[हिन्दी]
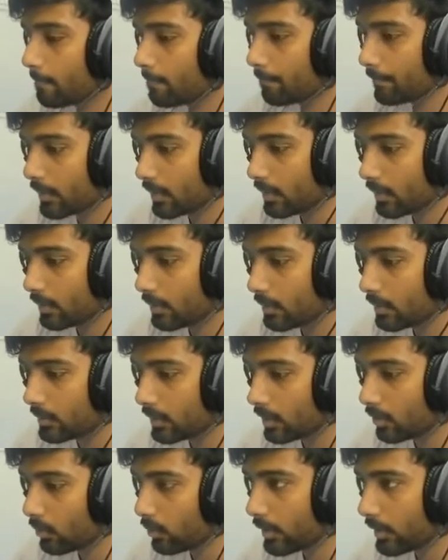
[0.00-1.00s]
कि
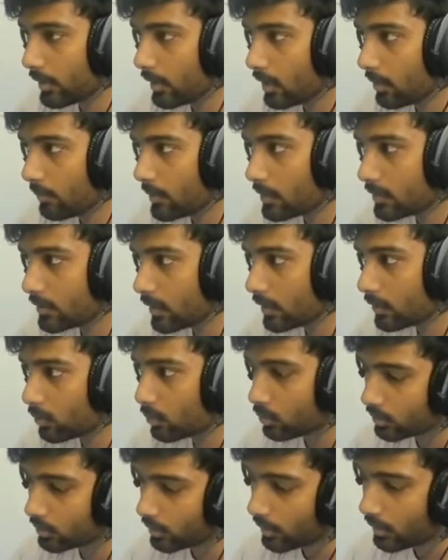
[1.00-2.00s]
इधर होल्ड करने भेज दिया तो
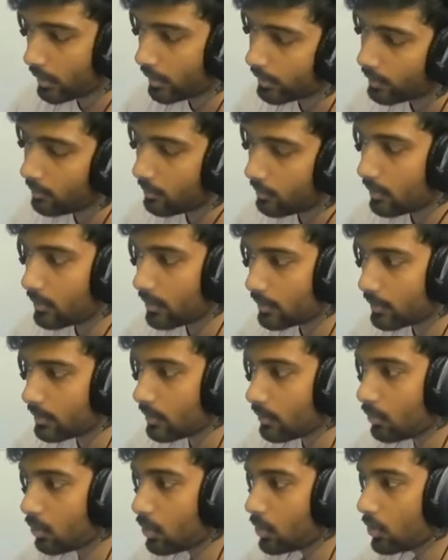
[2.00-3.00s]
उधर अलग ही मर
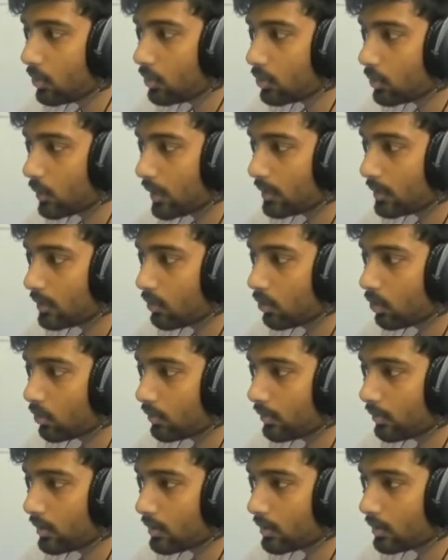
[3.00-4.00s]
जाता है वो कोई और स्क्वाड से
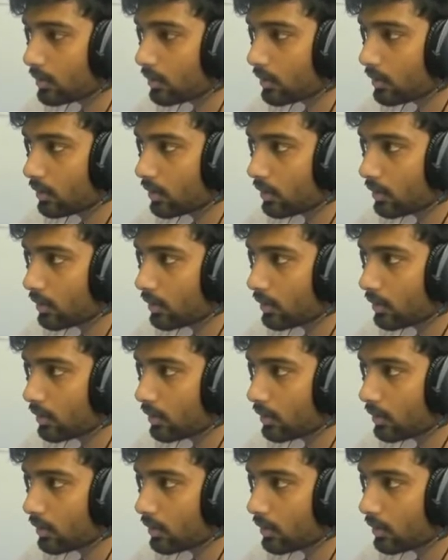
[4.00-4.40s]
नोक फिनिश